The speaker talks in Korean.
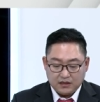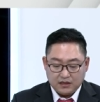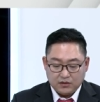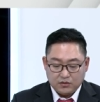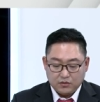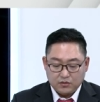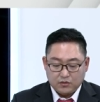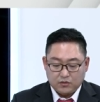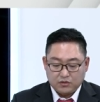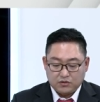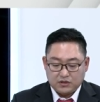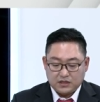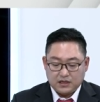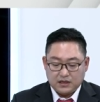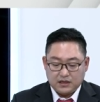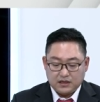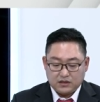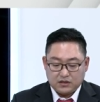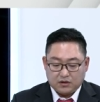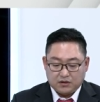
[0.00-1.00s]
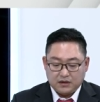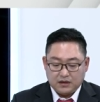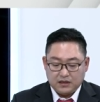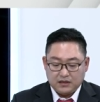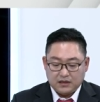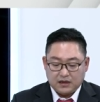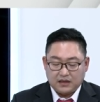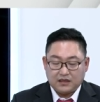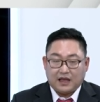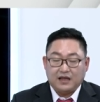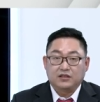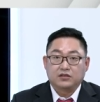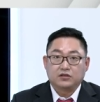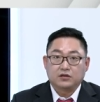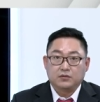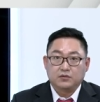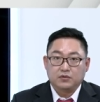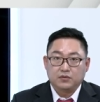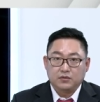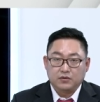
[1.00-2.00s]
기존 고체 전해질의
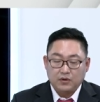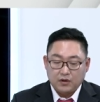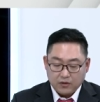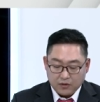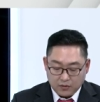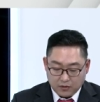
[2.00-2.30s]
단점으로